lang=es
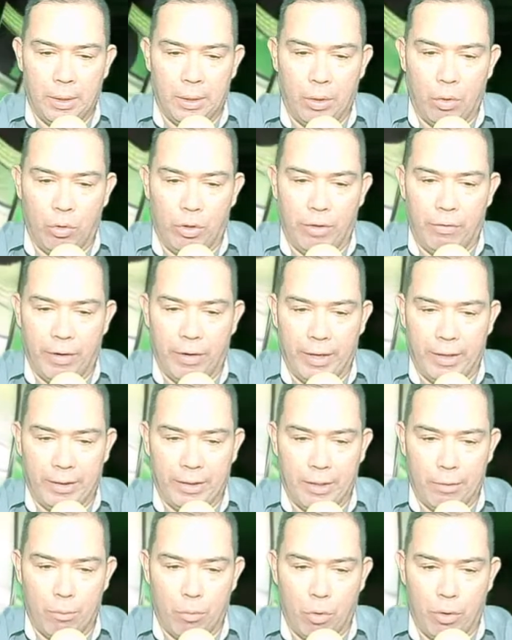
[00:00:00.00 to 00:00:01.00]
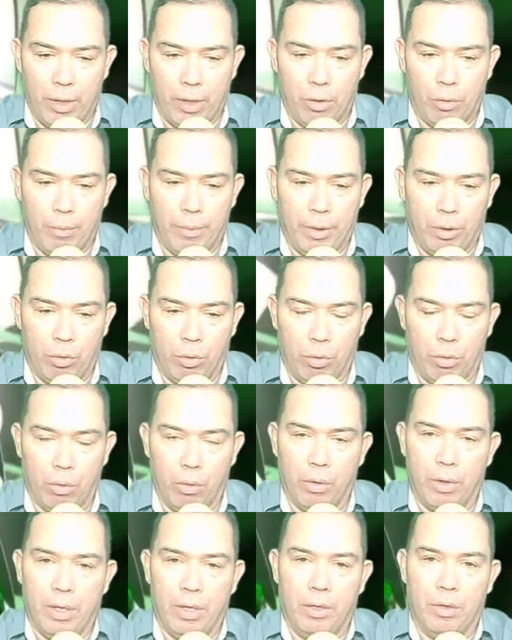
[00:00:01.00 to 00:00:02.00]
los diferentes modelos
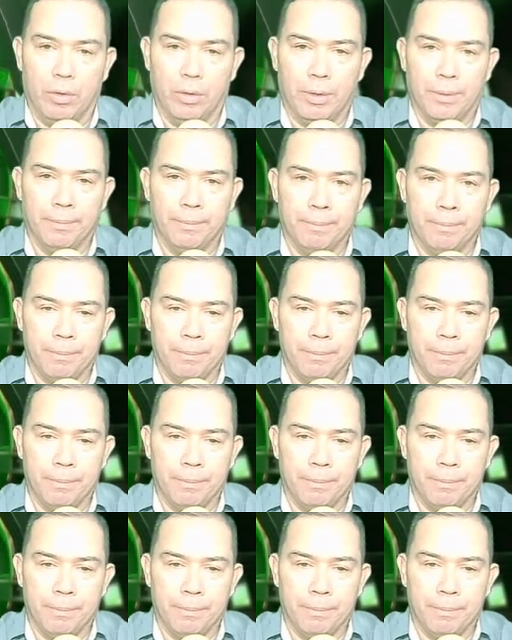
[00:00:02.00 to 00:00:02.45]
meteorológicos,